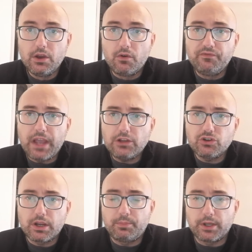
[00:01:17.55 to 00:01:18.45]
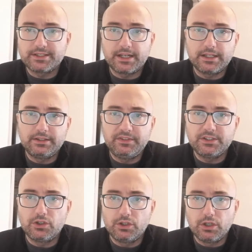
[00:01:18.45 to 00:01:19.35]
un viaggio che può essere
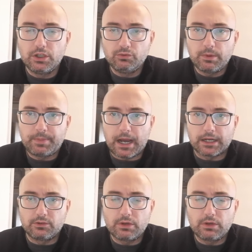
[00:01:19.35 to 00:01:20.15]
diviso in, in, due parti,